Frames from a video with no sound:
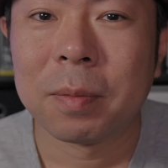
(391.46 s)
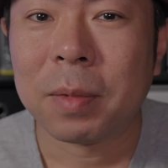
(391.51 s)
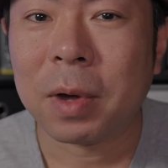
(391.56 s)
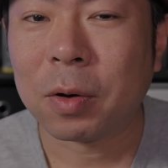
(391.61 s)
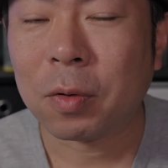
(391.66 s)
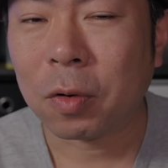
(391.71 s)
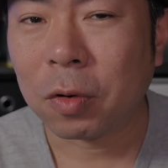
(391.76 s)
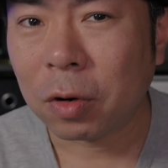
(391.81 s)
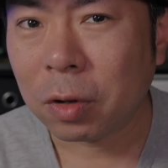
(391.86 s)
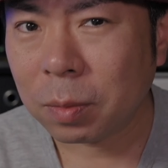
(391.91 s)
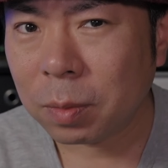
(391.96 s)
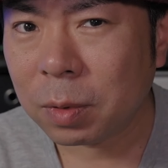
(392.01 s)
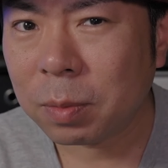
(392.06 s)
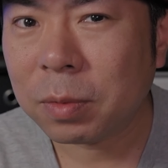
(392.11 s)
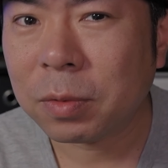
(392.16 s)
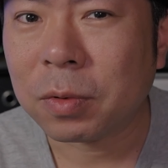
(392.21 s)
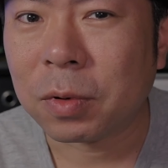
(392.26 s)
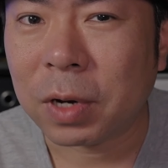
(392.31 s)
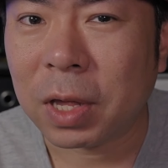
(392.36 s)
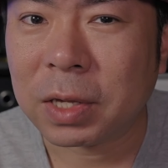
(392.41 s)
まあ、この部
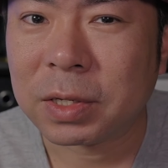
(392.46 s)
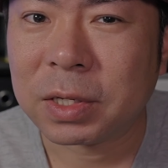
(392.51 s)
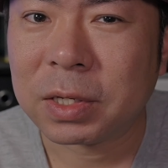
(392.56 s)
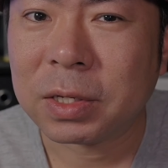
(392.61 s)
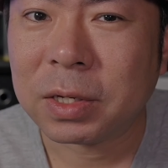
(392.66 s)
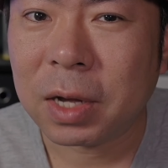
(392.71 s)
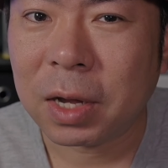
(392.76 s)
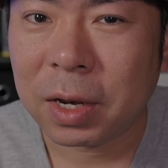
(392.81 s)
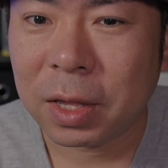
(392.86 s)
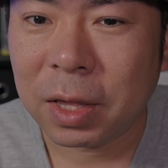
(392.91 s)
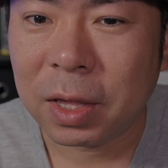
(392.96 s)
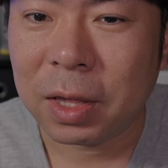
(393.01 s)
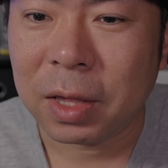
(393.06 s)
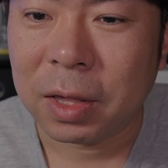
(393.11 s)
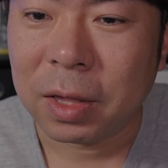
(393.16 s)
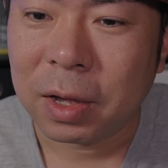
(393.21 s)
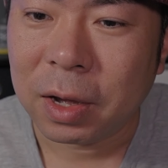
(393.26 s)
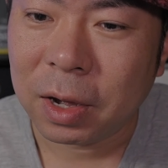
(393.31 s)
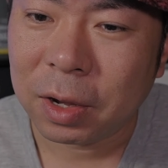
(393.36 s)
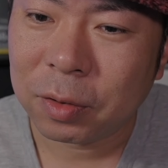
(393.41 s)
分をね、しっか
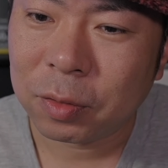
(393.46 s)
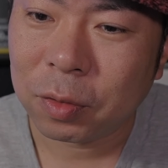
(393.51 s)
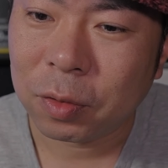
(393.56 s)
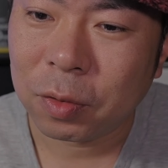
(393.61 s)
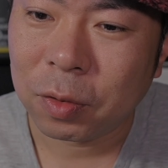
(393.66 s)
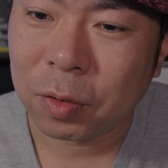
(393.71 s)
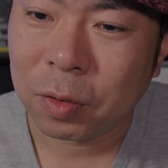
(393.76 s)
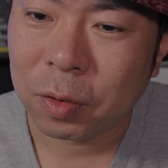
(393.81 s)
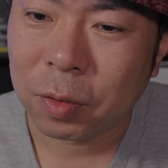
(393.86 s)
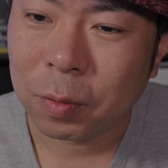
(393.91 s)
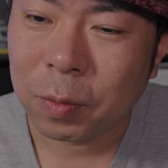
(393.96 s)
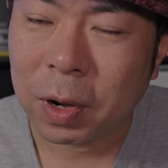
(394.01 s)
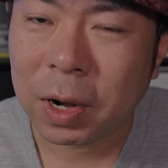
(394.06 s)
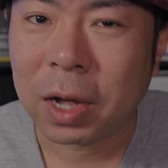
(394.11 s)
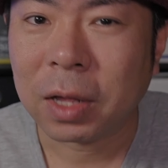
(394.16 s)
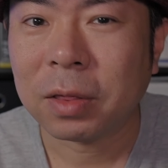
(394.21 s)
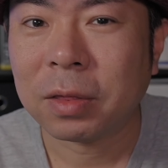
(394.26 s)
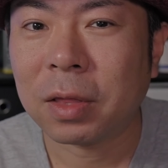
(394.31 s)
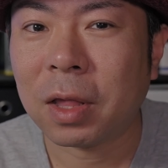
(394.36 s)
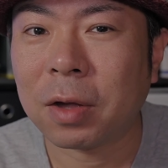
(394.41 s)
り、あのー、分
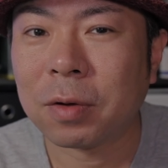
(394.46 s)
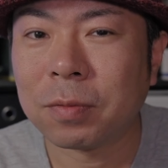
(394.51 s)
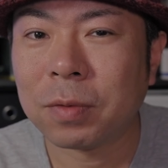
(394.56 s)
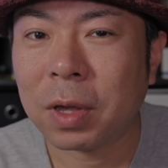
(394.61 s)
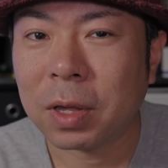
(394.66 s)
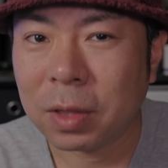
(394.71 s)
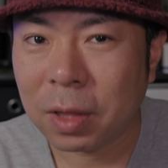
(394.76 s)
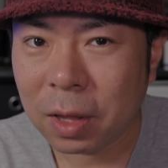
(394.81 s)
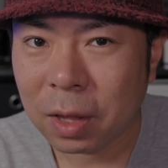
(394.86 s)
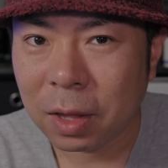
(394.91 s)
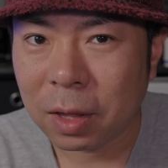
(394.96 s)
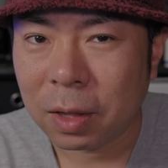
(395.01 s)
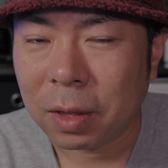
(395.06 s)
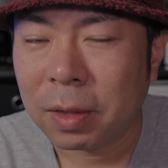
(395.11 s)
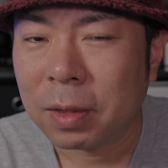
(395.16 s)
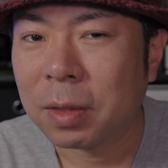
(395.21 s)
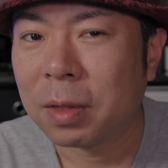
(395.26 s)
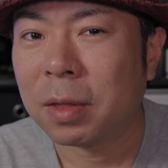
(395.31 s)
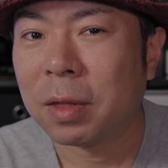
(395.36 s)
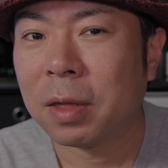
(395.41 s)
かった上
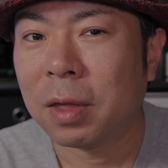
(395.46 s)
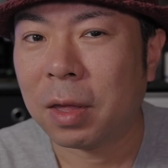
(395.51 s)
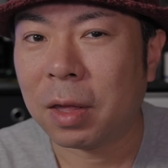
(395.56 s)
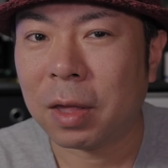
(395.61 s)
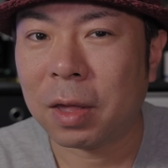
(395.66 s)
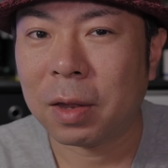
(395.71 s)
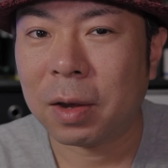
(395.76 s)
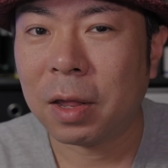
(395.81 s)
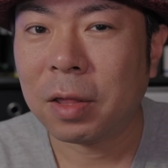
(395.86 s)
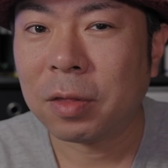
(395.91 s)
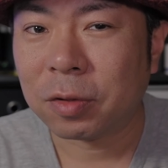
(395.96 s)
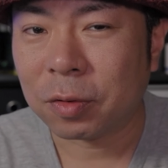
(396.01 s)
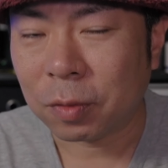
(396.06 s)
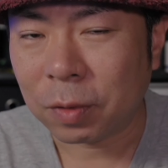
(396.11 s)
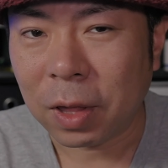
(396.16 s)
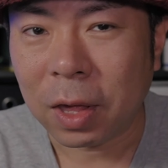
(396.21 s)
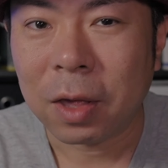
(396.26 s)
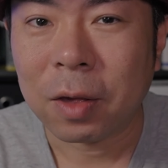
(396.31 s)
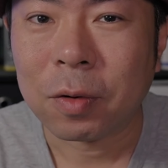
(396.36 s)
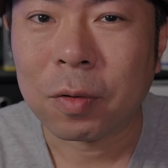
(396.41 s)
で、えー、レンズ
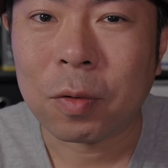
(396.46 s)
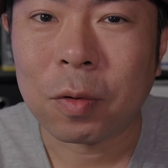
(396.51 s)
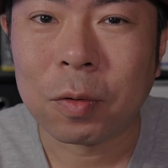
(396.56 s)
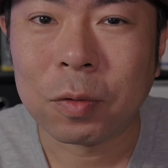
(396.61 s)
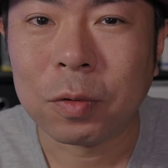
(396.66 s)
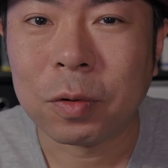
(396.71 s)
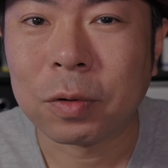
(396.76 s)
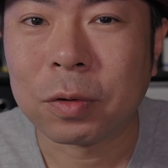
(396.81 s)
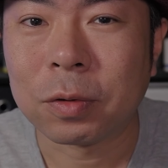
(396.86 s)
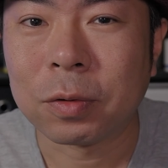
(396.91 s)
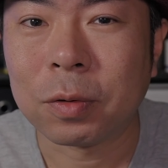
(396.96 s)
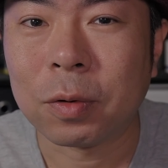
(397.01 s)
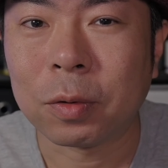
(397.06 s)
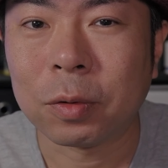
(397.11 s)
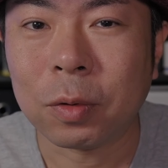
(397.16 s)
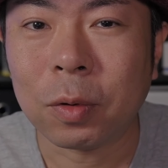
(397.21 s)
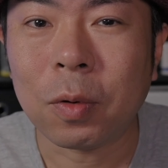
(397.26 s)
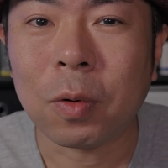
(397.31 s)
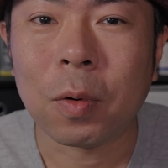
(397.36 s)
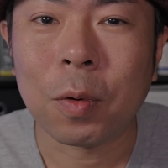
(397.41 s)
をね、購入する
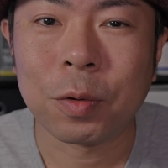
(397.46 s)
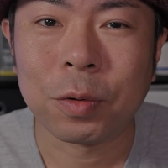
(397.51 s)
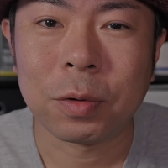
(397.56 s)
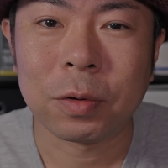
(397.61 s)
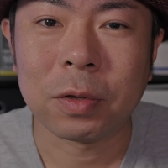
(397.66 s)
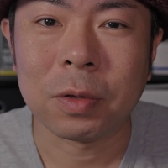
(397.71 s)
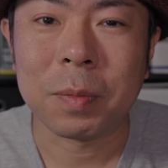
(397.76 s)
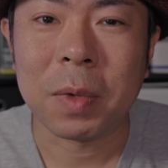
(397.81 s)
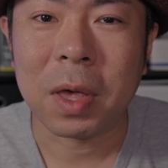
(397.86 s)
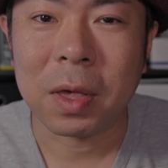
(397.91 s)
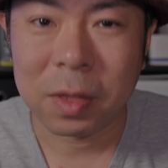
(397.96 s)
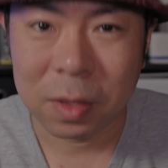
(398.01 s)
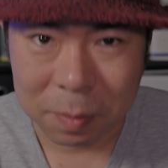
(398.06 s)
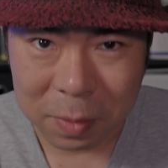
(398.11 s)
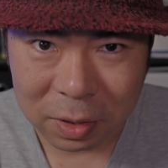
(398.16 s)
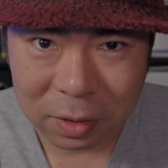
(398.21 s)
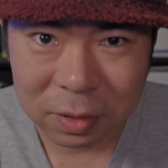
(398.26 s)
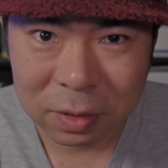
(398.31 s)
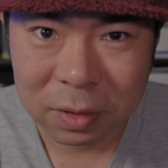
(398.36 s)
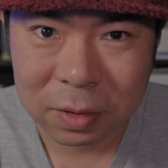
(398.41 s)
ことをお勧めし
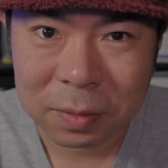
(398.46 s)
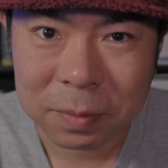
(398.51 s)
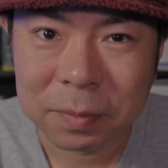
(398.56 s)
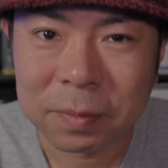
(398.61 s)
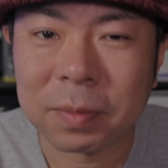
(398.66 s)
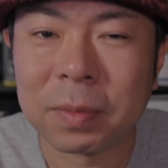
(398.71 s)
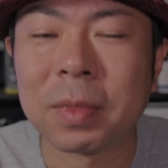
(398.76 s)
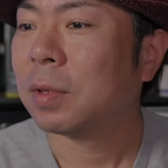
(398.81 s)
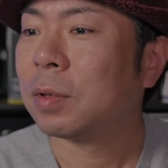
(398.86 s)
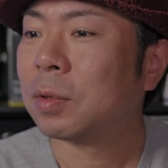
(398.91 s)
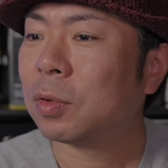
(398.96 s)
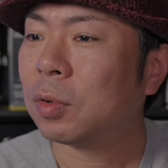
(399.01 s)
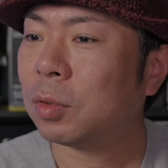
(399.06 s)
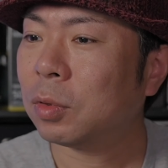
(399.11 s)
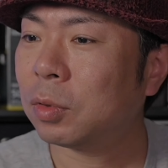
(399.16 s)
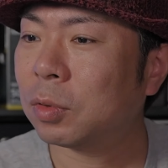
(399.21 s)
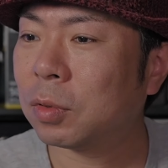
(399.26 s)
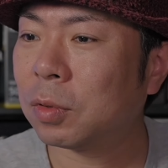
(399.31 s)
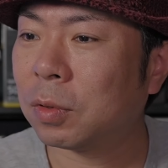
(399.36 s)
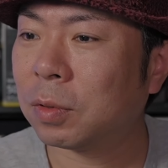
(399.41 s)
ます。
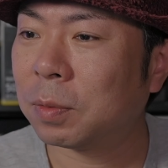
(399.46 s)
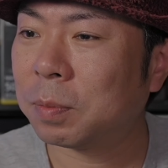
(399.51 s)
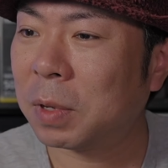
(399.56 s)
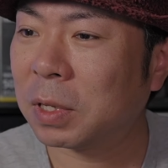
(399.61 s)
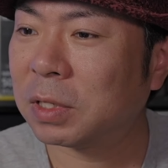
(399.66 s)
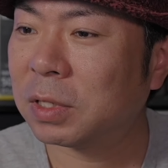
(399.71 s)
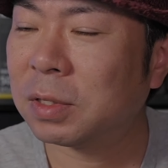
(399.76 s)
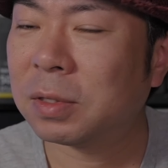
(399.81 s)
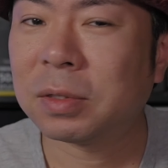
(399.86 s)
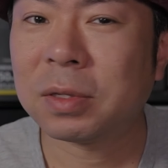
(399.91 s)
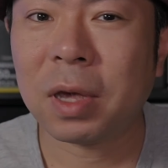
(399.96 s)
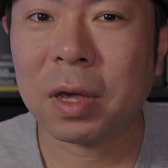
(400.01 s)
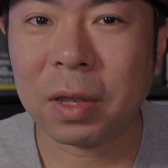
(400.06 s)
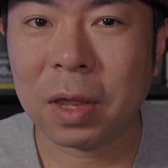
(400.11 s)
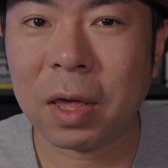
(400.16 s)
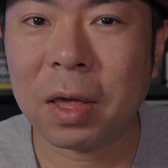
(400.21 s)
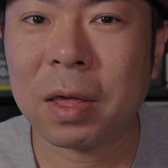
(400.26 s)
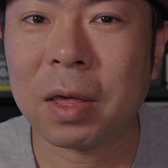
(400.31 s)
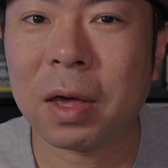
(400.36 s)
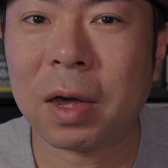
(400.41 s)
ちょっと、まあ、実際
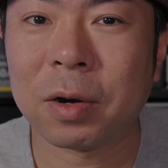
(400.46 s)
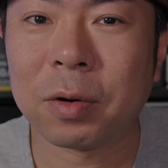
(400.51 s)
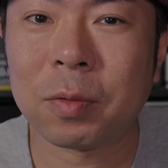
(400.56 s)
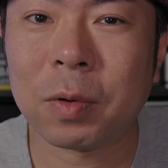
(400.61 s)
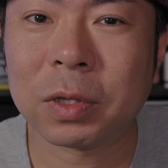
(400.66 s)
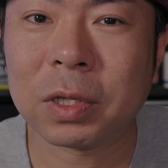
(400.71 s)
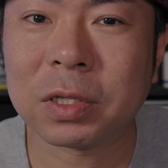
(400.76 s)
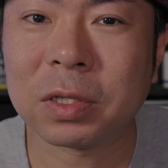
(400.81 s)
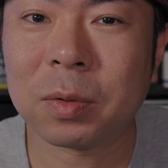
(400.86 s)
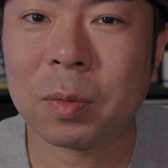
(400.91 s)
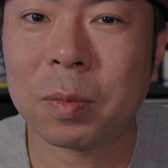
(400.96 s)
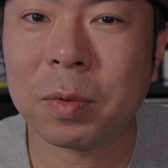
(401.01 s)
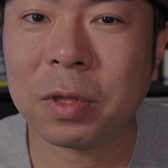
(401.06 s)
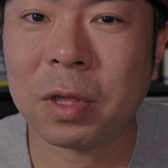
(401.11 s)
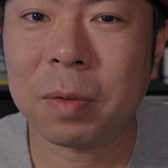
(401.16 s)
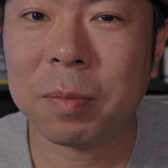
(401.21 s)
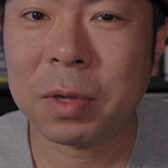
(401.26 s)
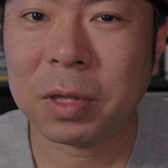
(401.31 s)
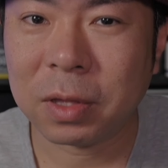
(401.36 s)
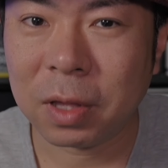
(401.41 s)
ね、あの、私も見
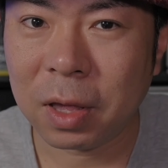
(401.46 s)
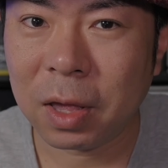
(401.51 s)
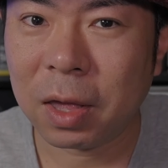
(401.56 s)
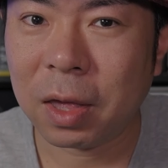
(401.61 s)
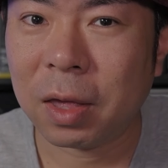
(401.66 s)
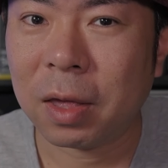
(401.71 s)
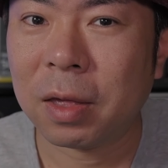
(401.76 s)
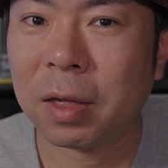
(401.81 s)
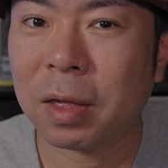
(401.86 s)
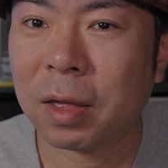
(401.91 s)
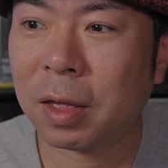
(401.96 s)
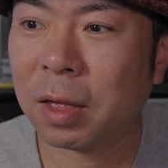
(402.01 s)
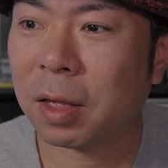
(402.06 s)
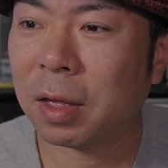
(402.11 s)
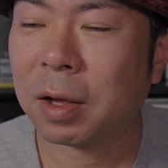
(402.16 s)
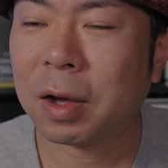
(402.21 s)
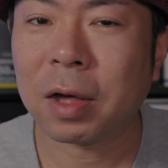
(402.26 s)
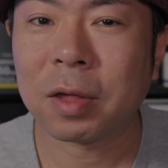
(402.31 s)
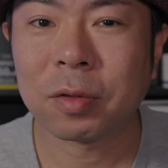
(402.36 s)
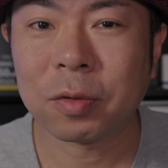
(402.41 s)
てみて、
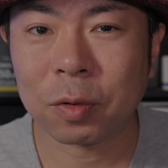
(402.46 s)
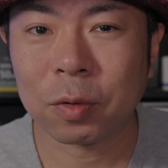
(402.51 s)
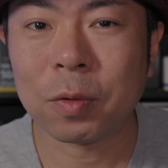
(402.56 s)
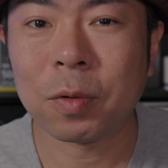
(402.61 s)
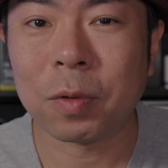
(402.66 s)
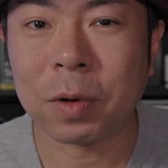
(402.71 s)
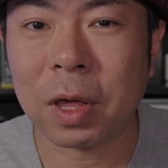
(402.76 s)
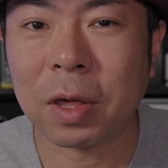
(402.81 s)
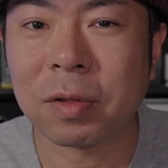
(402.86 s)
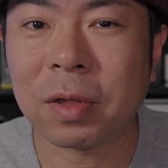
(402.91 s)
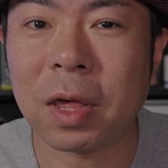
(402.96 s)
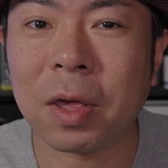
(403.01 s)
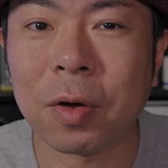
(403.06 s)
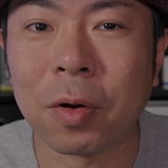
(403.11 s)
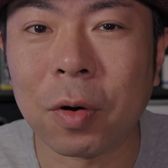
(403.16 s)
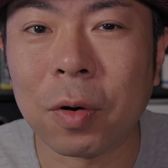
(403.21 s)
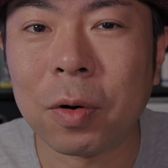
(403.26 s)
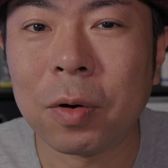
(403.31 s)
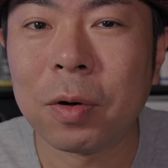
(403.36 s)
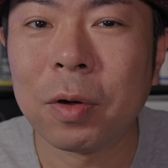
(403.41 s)
えー、感想の方をね、最
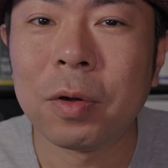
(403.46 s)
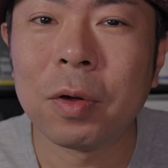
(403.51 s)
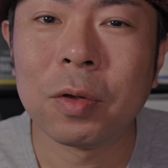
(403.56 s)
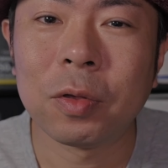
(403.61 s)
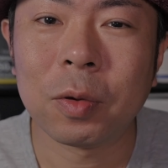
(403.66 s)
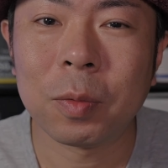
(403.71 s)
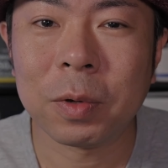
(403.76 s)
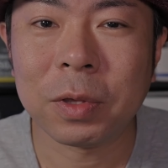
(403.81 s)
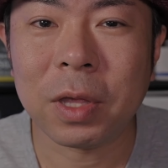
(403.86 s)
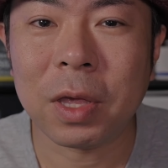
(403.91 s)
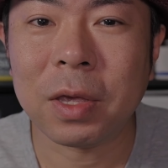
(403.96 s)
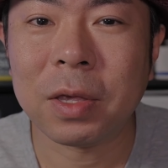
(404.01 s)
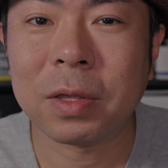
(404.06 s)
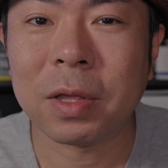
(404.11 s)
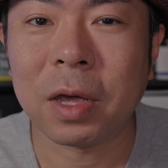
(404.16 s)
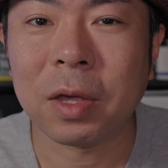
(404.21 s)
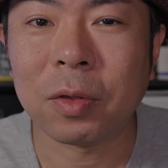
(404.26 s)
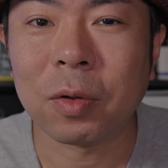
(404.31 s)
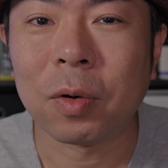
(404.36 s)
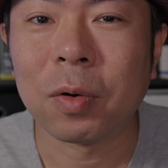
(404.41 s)
後、述べていき
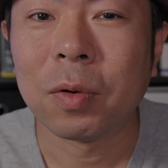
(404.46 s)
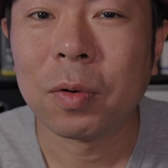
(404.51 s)
たいと